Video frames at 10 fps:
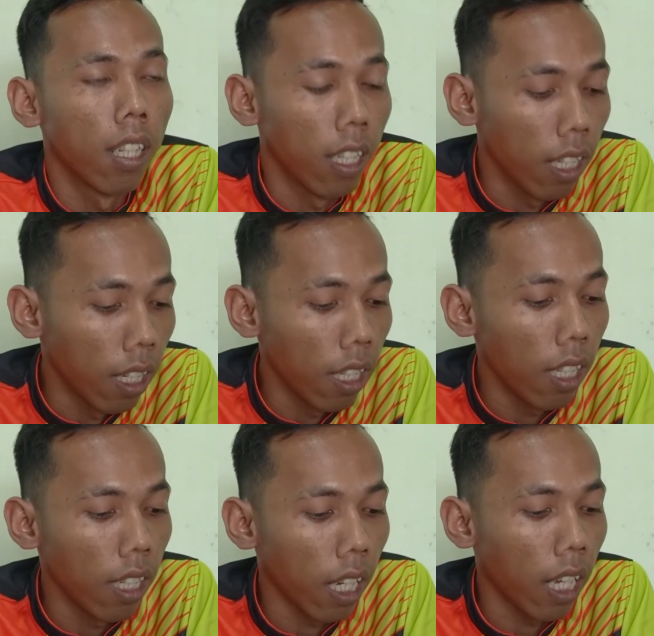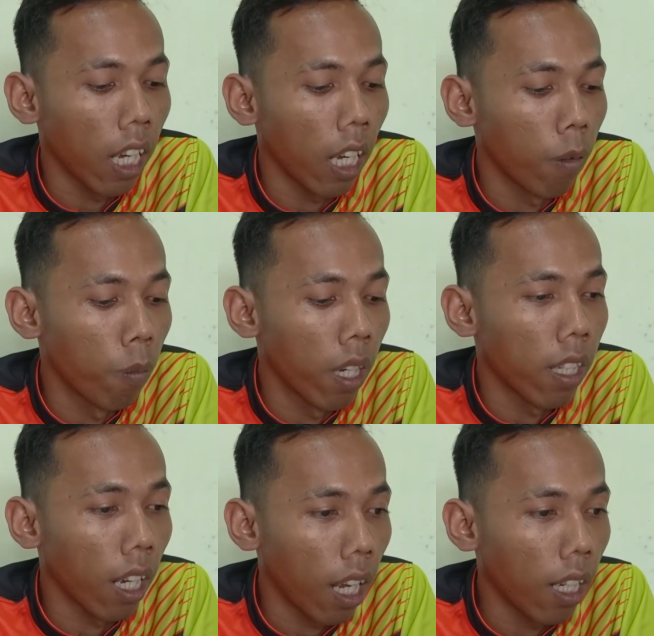Di sini saya akan
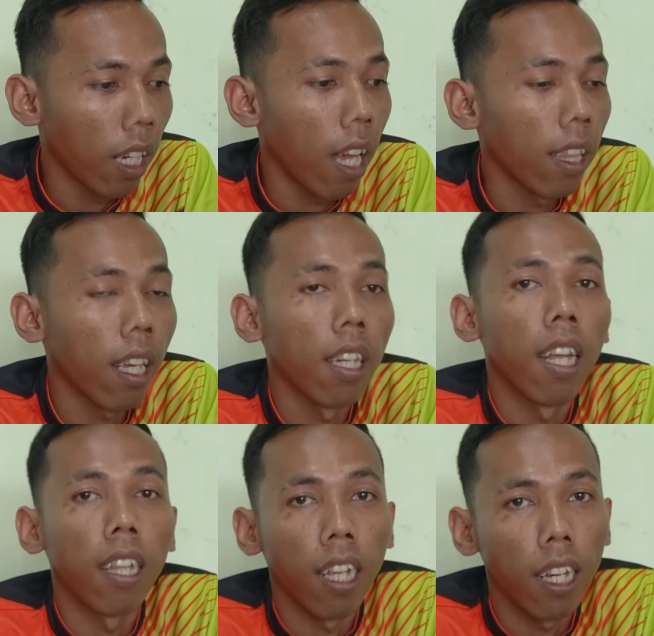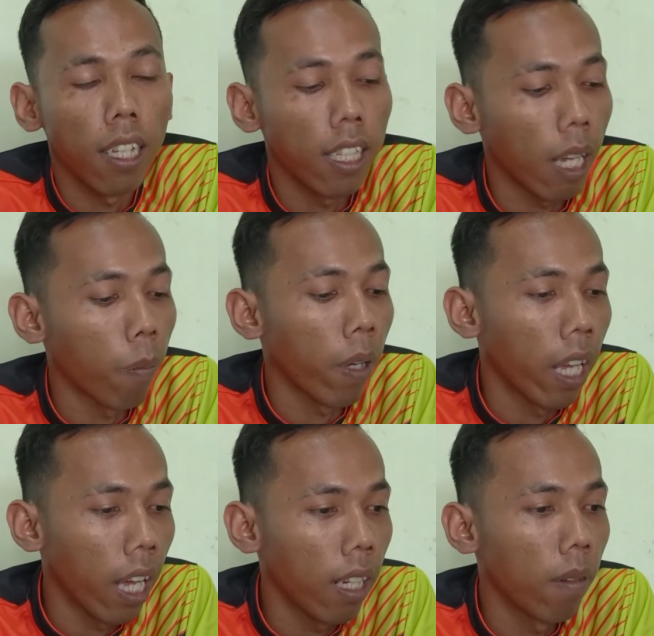membacakan kata data
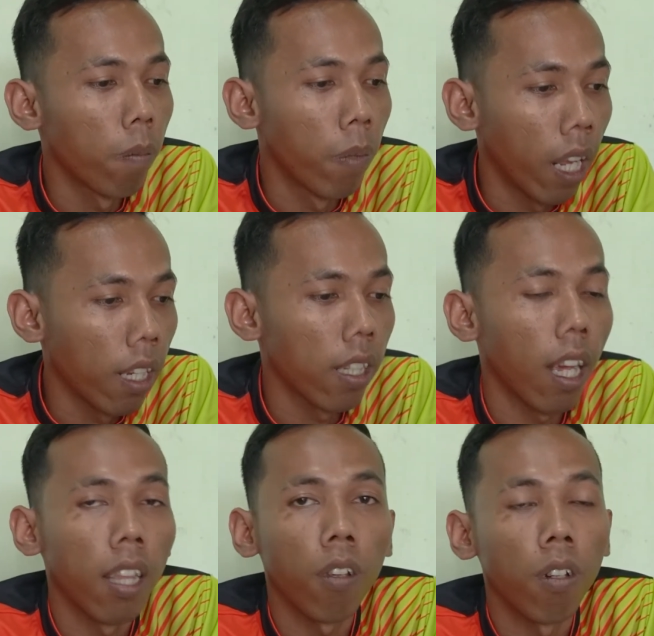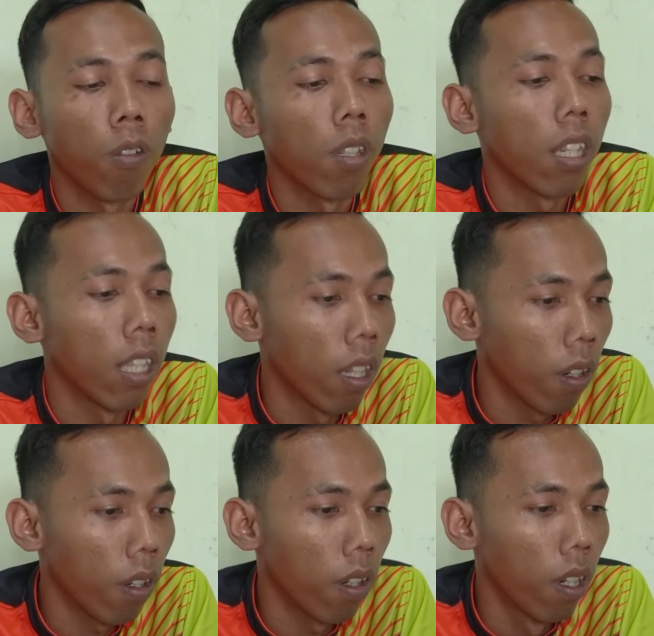capaian Brands Antonius
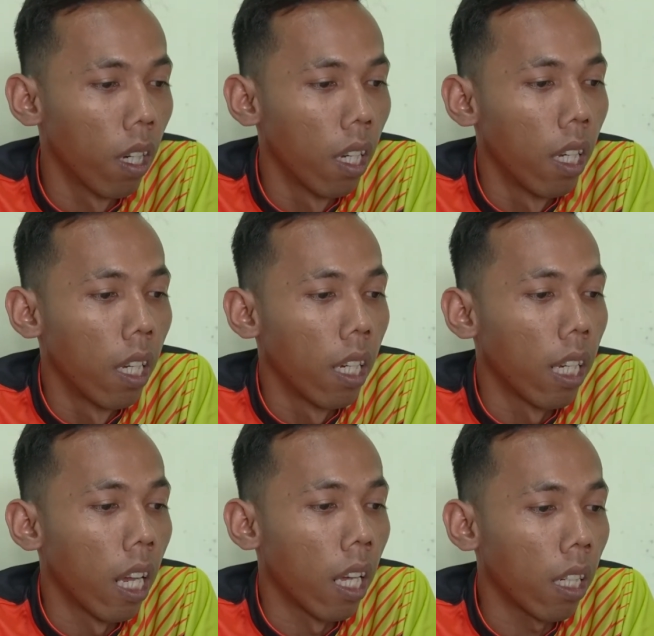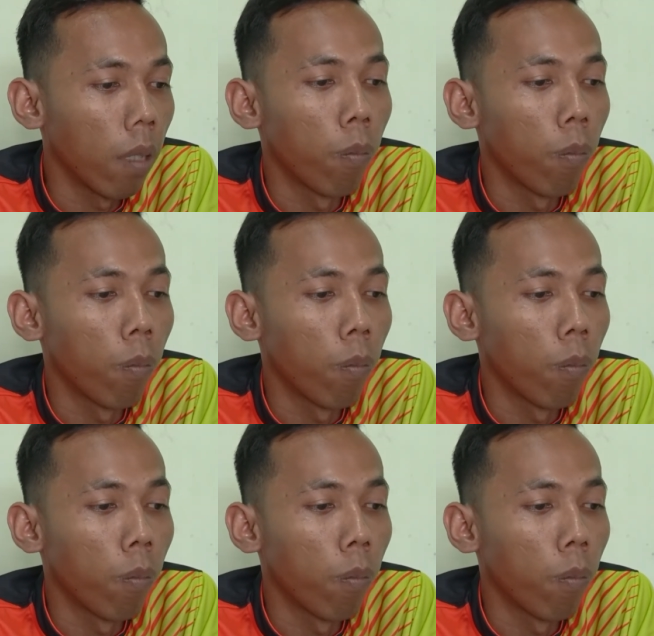Indro dari